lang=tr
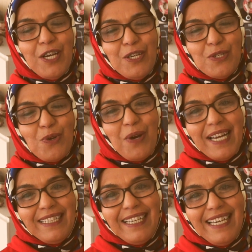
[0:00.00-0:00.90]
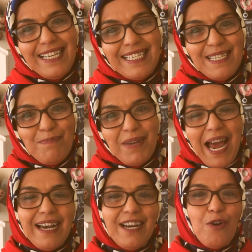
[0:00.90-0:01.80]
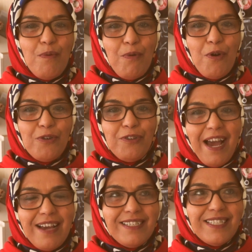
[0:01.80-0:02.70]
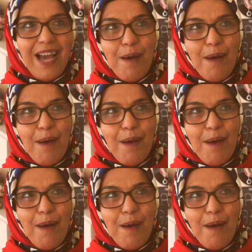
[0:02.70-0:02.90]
e, sokaktaki isimlerle röportaj